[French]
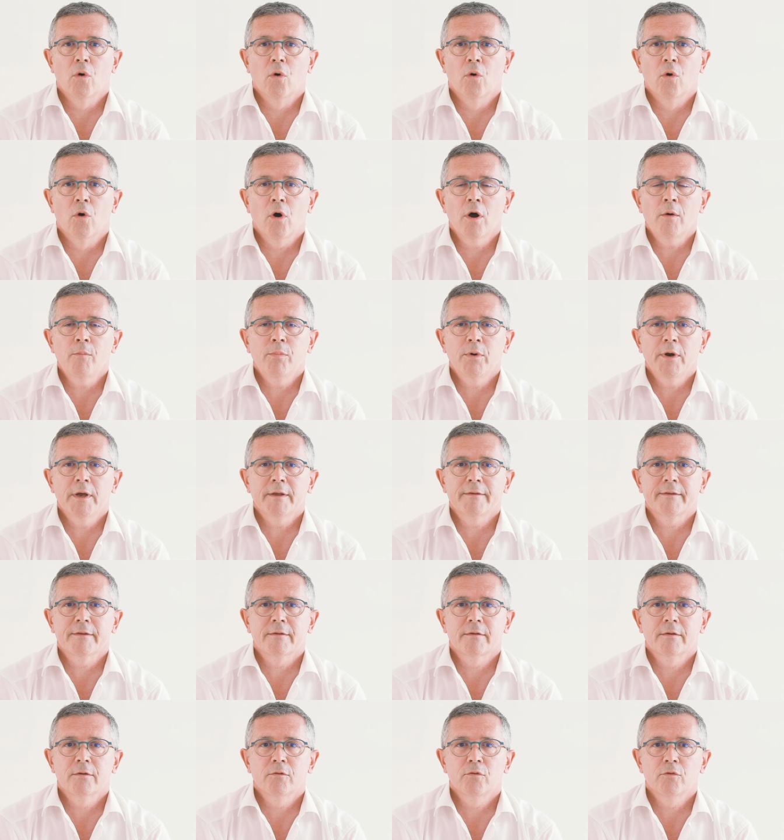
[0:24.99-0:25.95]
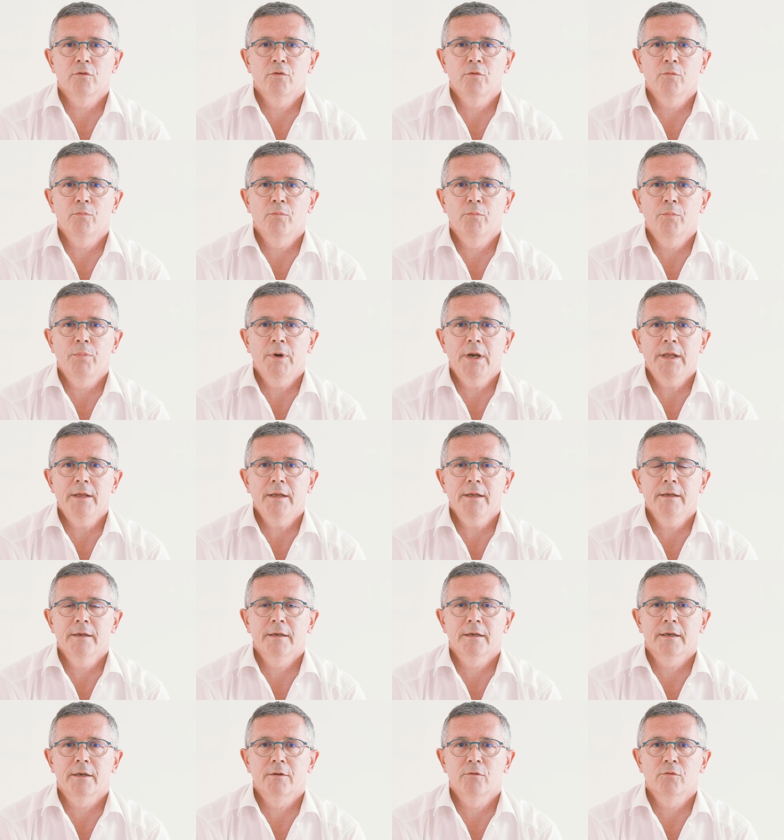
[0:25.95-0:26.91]
On remplace une
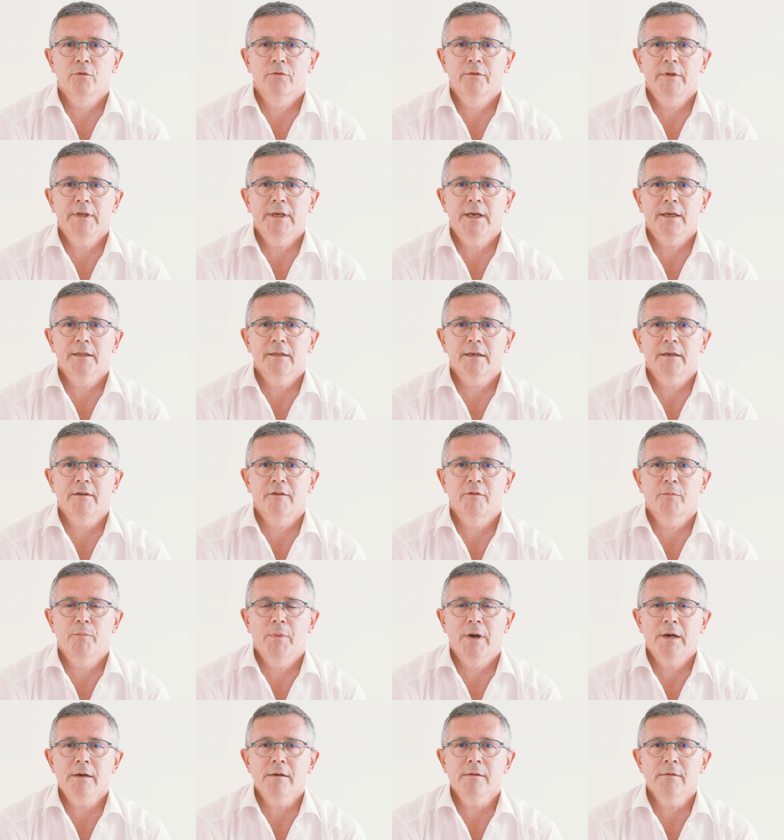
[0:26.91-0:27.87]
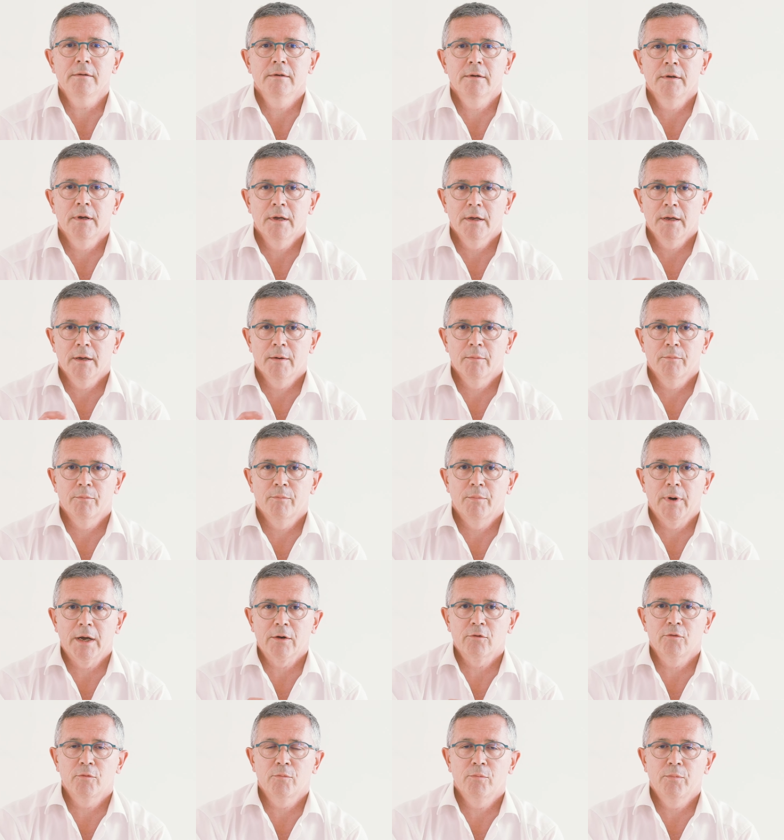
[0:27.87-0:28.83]
plaie qui ne cicatrise pas
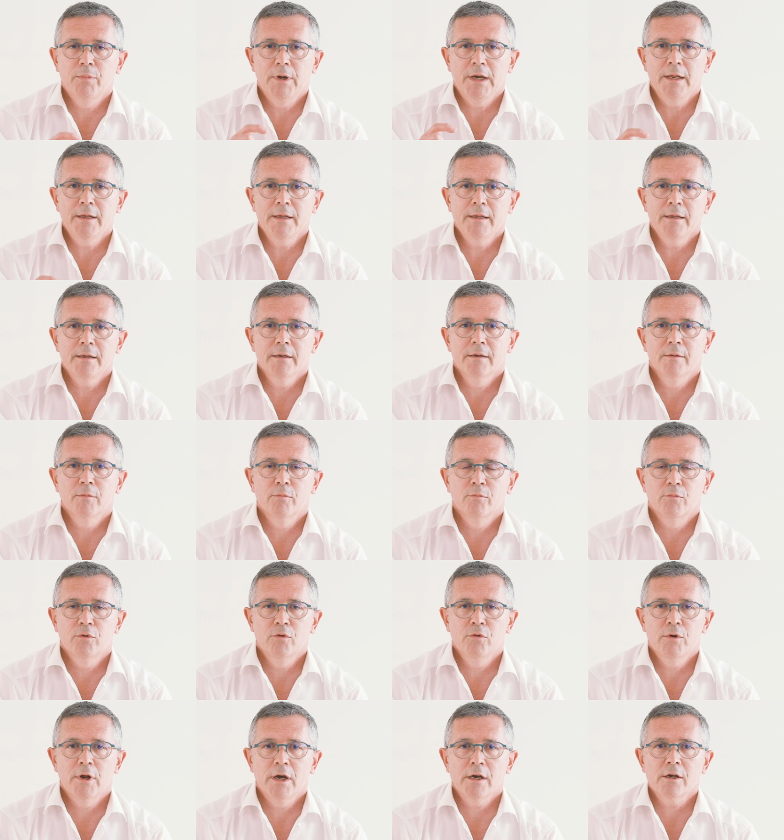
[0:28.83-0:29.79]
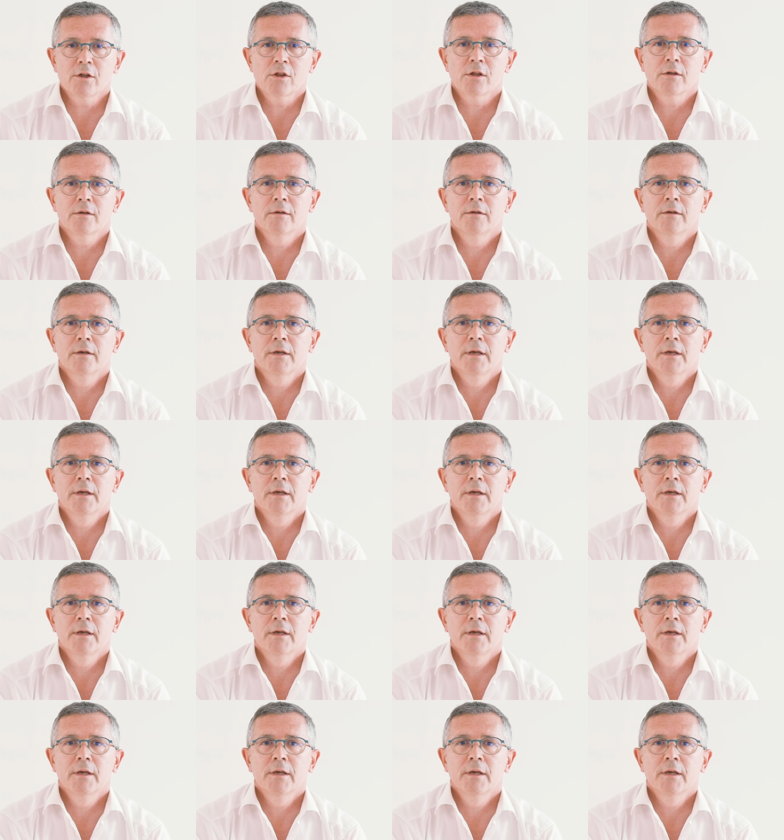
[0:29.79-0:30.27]
par une plaie plus large